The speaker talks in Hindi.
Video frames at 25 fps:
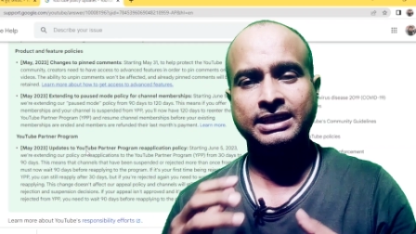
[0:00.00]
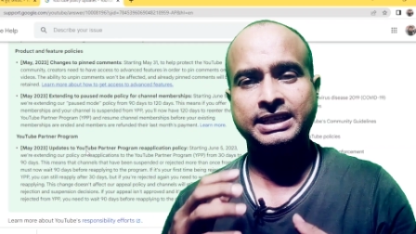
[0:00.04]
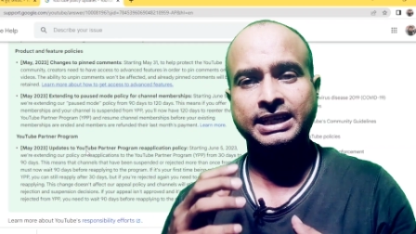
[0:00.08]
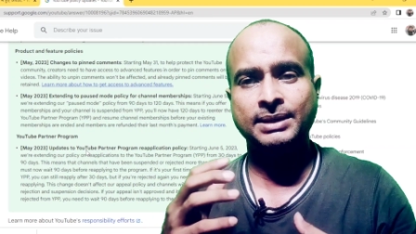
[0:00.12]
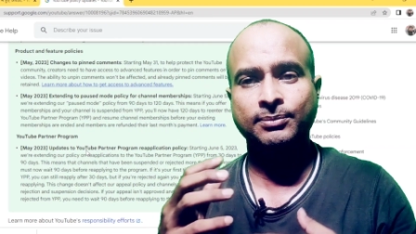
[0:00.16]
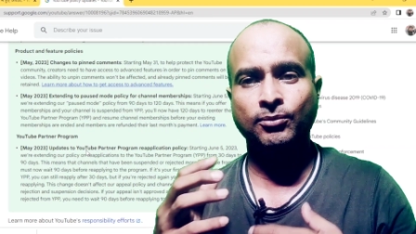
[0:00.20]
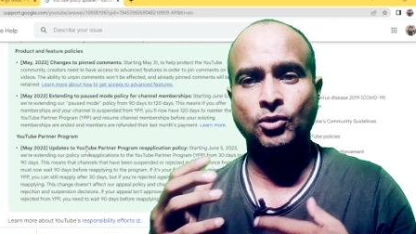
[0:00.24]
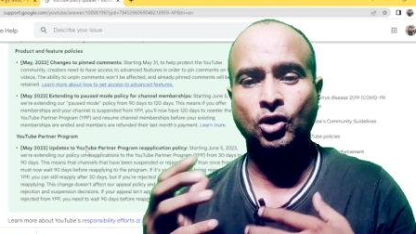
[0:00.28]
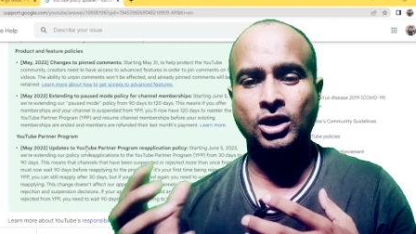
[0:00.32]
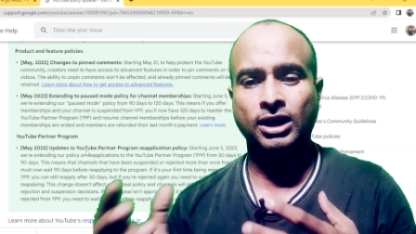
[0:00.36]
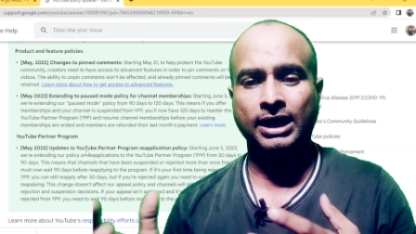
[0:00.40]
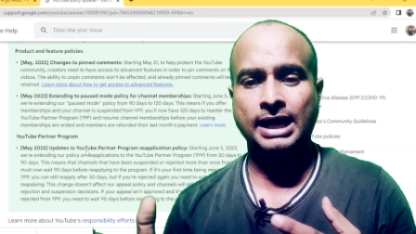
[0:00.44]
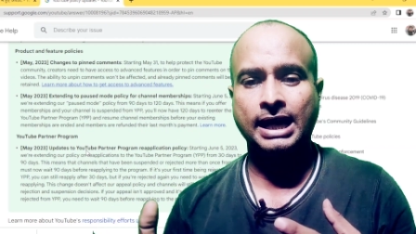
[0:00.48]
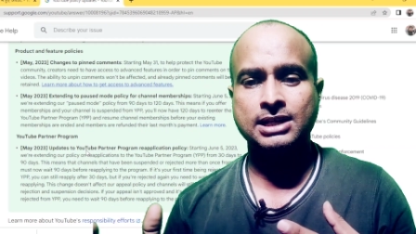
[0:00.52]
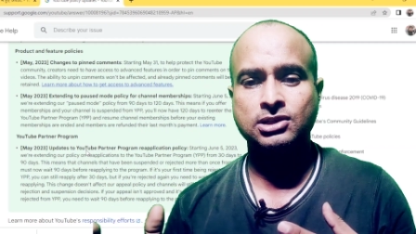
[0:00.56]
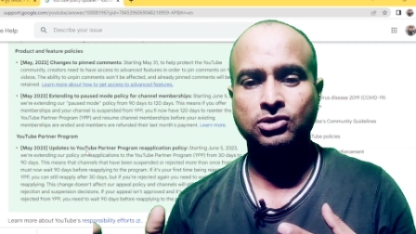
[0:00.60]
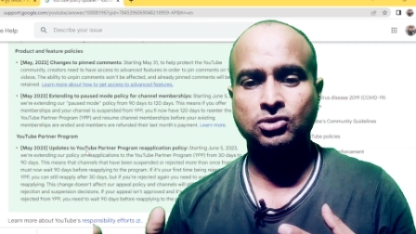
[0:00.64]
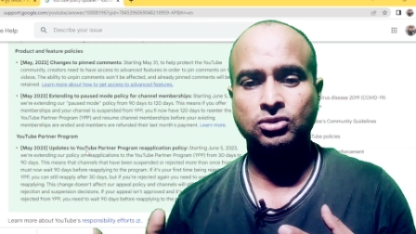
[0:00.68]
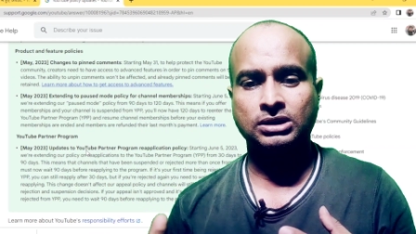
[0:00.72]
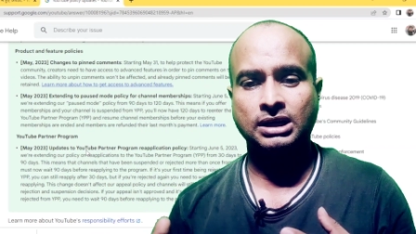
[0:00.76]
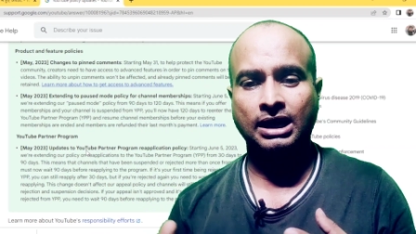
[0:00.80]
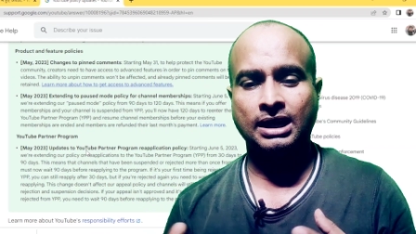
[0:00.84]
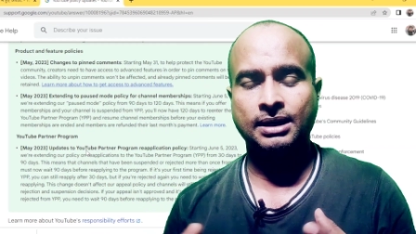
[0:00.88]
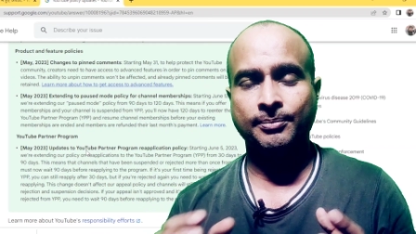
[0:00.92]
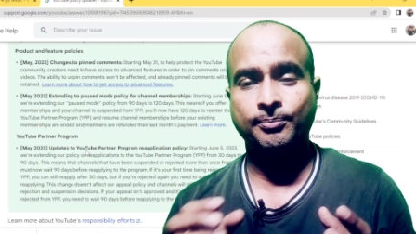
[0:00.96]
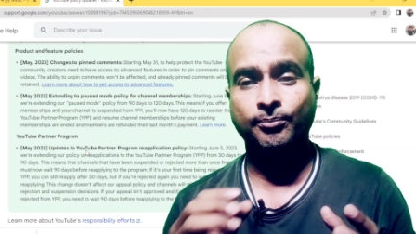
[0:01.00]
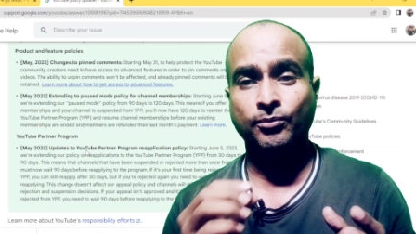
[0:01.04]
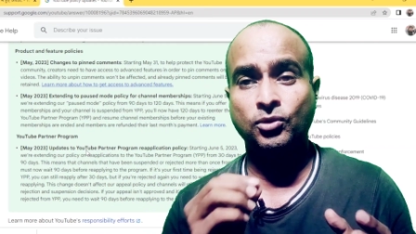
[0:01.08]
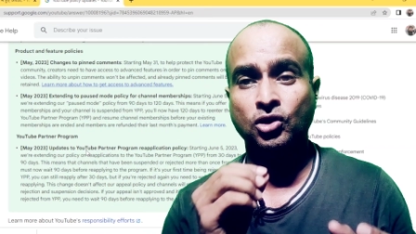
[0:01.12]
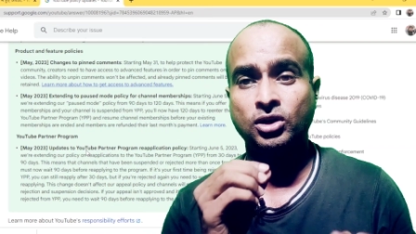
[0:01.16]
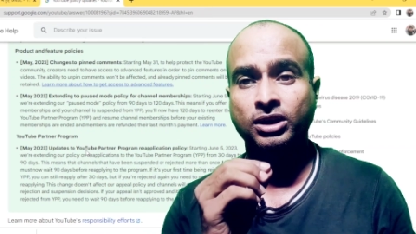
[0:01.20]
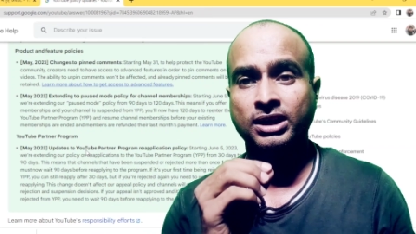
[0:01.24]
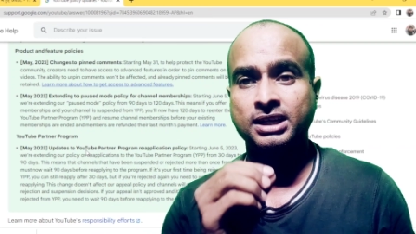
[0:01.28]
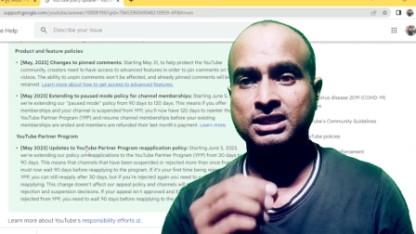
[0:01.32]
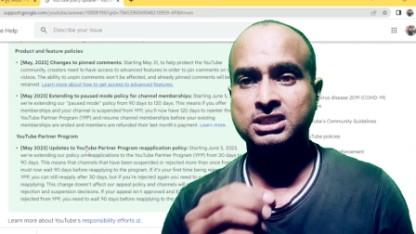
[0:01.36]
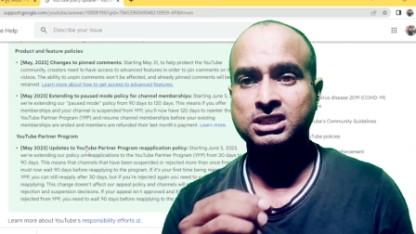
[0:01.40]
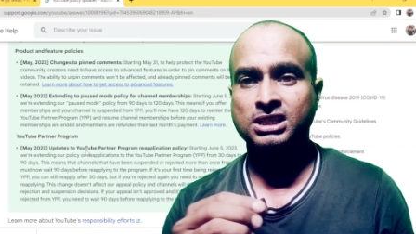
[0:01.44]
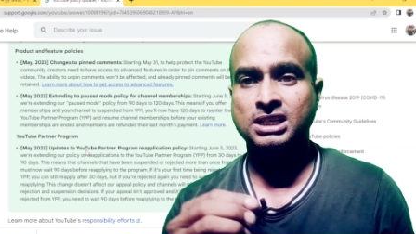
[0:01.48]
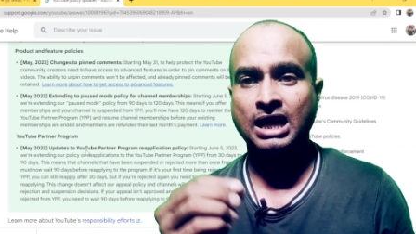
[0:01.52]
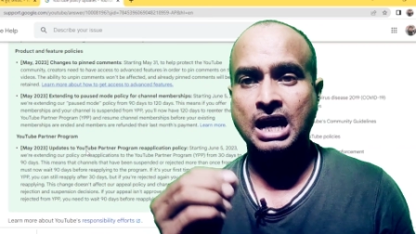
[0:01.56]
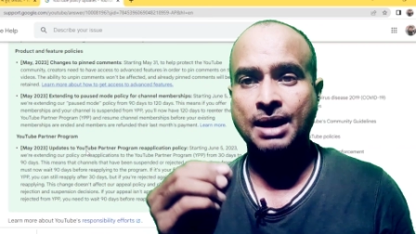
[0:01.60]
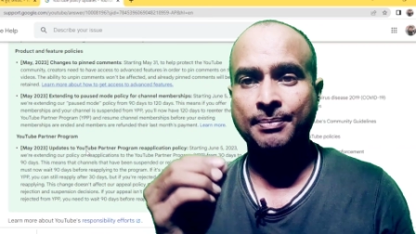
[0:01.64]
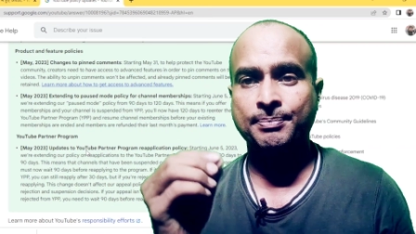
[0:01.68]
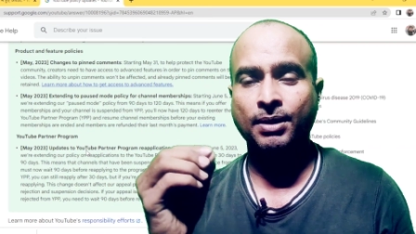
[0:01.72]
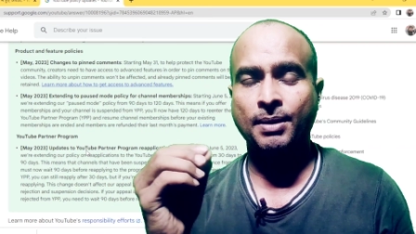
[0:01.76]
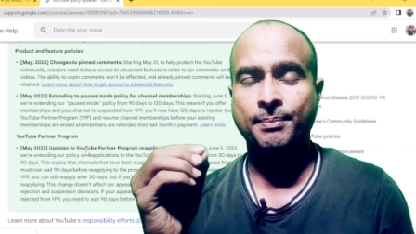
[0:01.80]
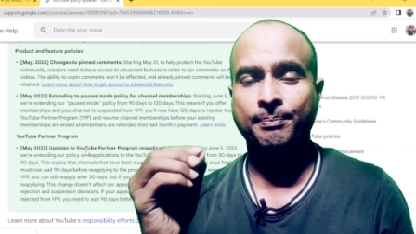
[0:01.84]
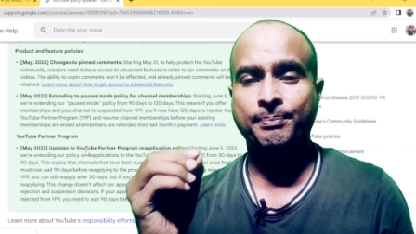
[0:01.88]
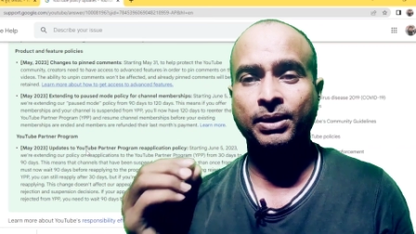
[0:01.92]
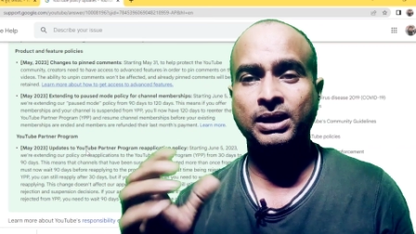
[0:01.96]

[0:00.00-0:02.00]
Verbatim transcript: डीमोनेटाइज होता है मोनेटाइजेशन आपका